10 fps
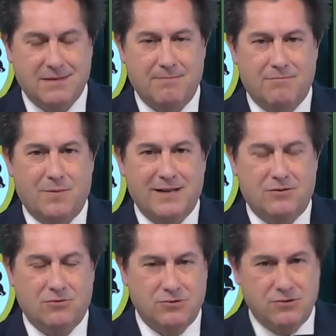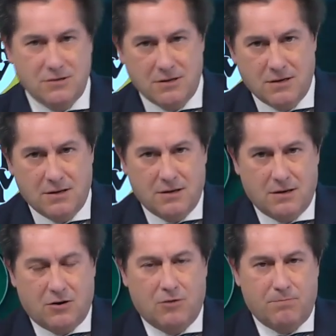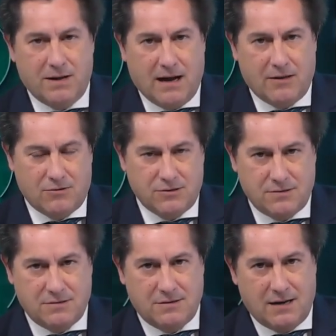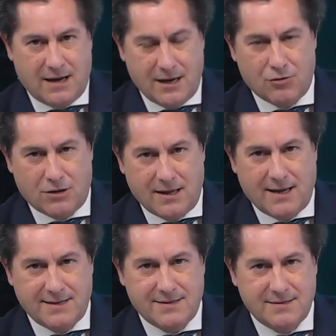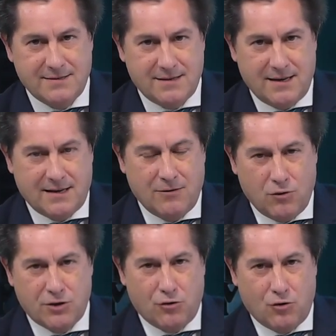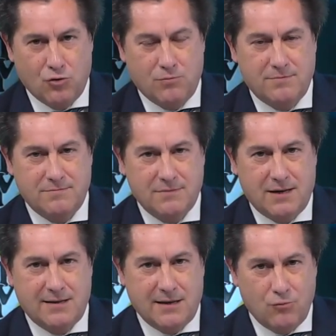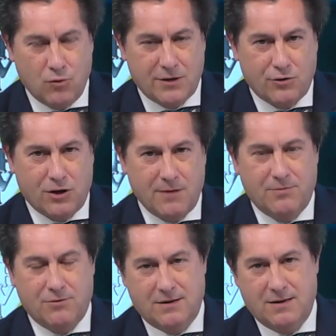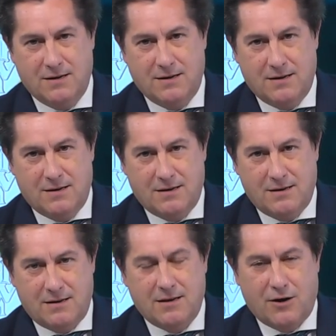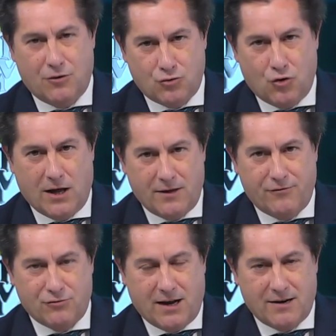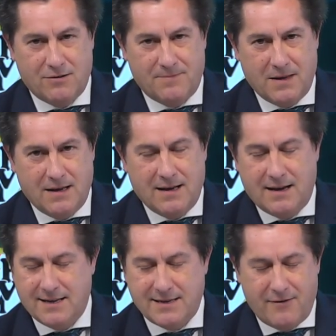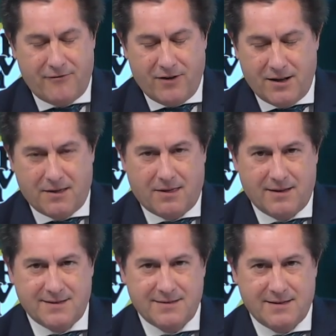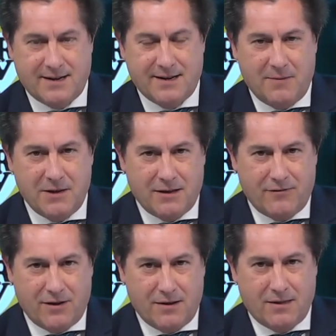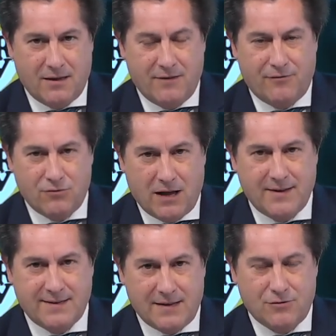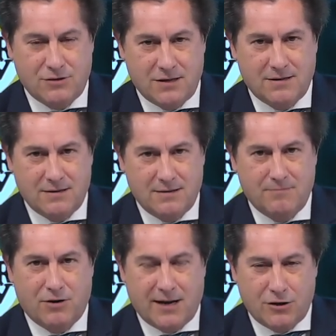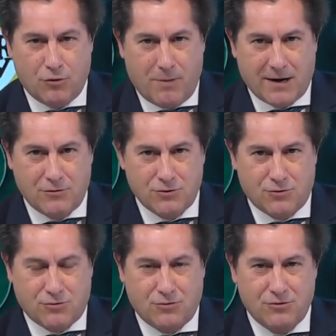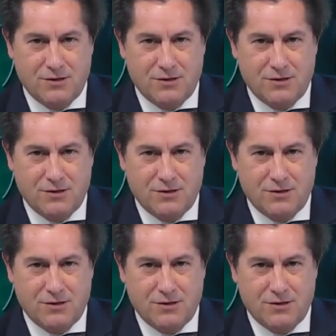en momentos complicados. Aquí lo tenéis. Este es nuestro club, este es nuestro equipo y ya nos toca disfrutarlo. Que seáis felices, eternamente felices, disfrutad esta noche, porque esto es para nosotros,